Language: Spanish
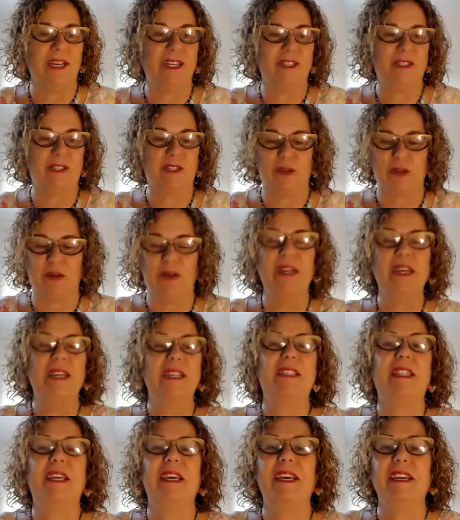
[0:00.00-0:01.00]
esto
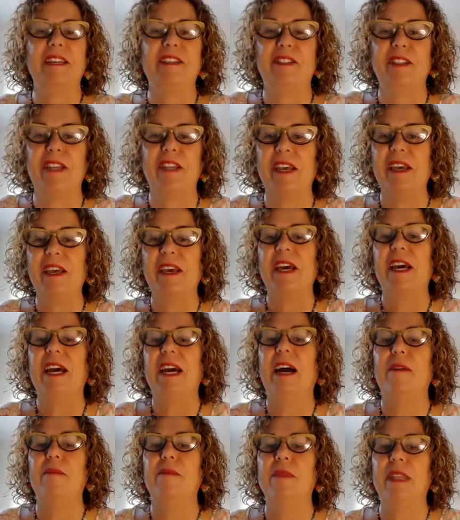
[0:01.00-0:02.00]
desde,
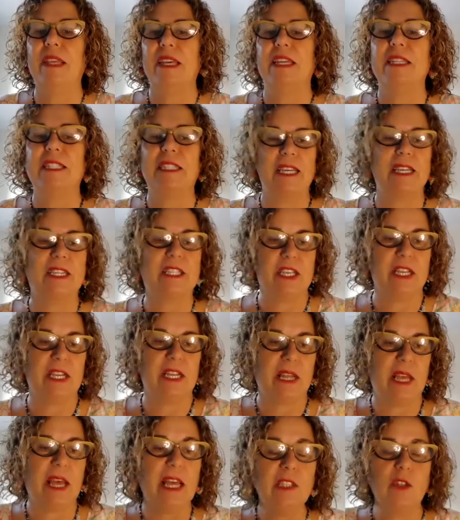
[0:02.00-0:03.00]
desde
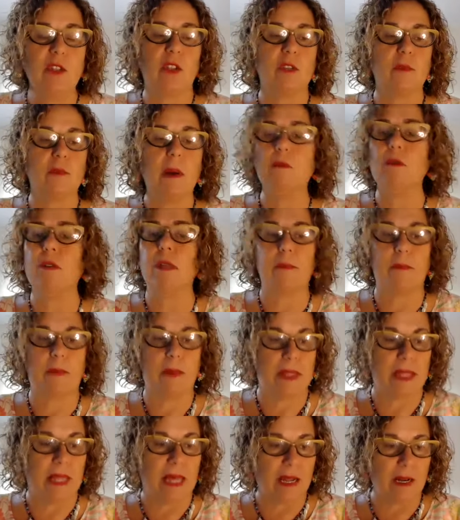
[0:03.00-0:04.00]
Chile. Entonces, vamos a
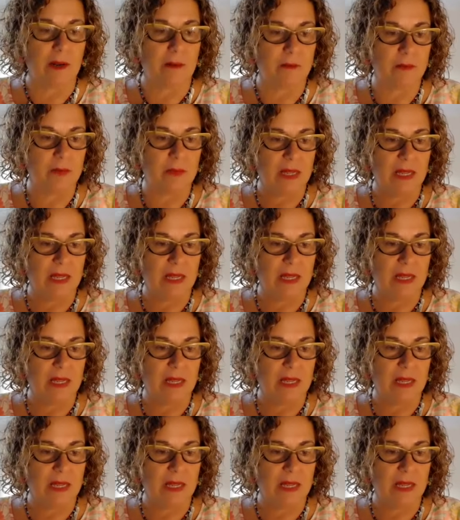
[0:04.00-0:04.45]
empezar.